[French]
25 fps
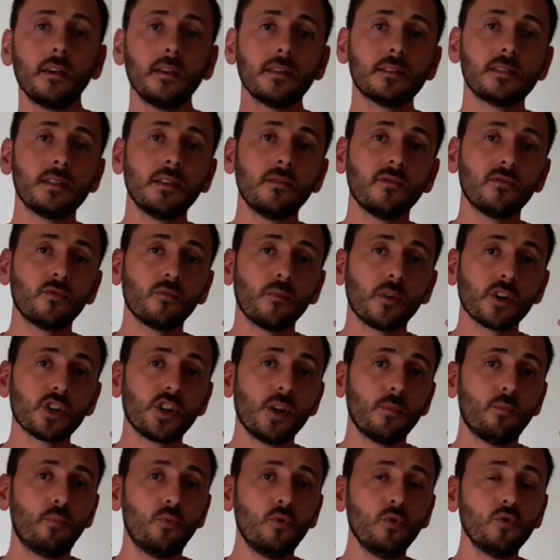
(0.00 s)
Et si vous
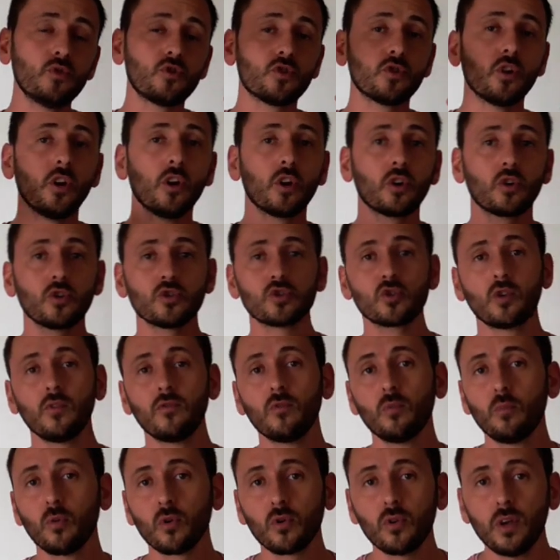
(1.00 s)
mangez plus que ce
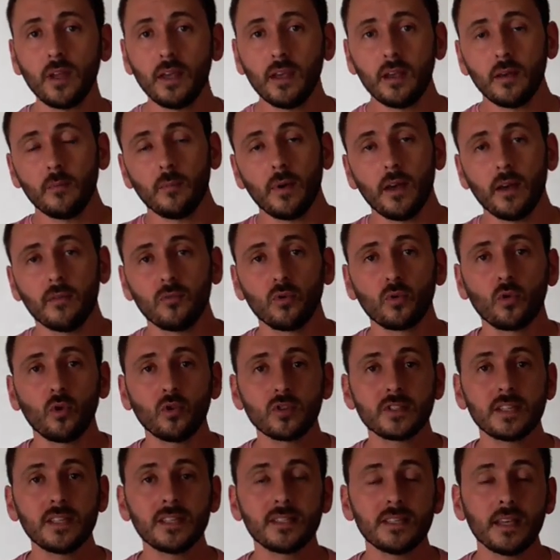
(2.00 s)
que vous brûlez, ben, vous
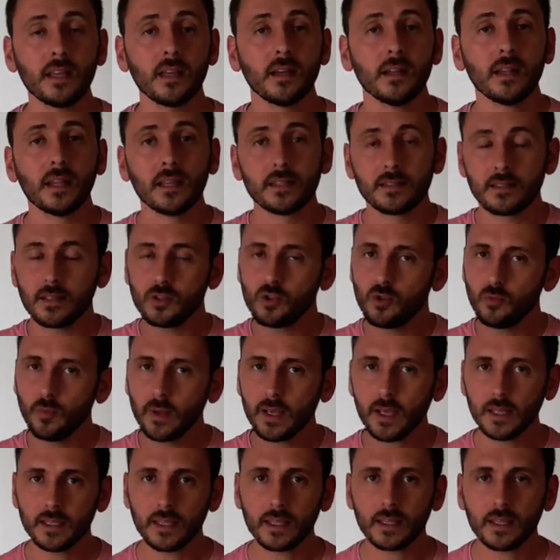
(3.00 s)
grossissez. C'est
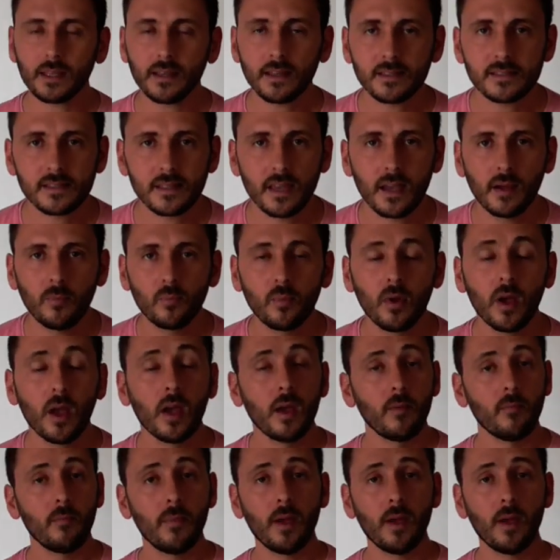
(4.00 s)
une mécanique très simple.